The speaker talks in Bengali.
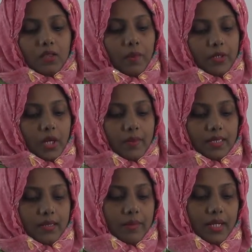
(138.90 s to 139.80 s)
তবে
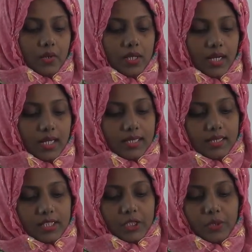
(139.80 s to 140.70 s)
সমাজে বেড়ে ওঠার ক্ষেত্রে
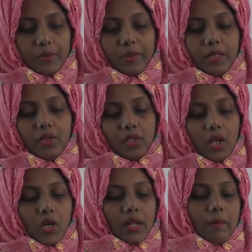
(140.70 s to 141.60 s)
শিশুর বিভিন্ন
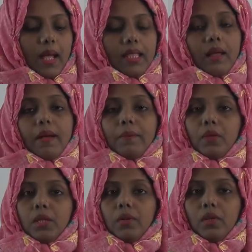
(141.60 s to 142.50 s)
ধরনের বাধা বা
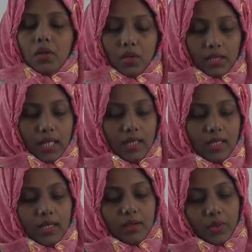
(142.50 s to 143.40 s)
প্রতিবন্ধকতা
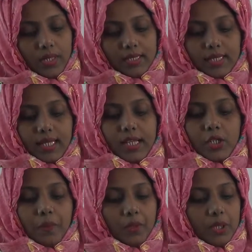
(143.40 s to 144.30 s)
রয়েছে
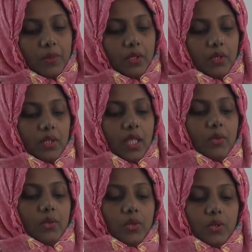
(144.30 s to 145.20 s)
এসব প্রতিবন্ধকতার
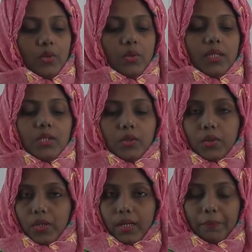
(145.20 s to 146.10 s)
উত্তরণ অতি
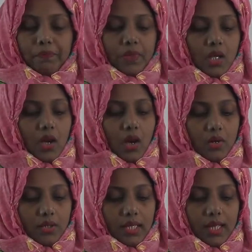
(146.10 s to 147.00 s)
জরুরি
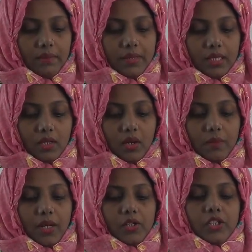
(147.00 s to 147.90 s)
অন্যথায় ভীতিকর
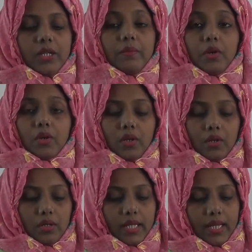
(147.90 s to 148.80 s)
মানসিক বৈকল্য
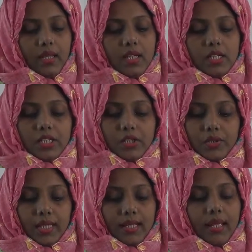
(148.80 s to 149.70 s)
নিয়ে
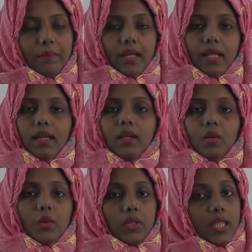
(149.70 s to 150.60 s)
শিশুদেরকে বেড়ে
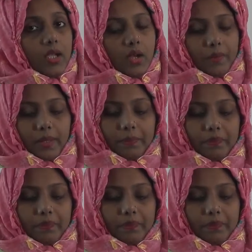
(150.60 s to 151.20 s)
উঠতে হবে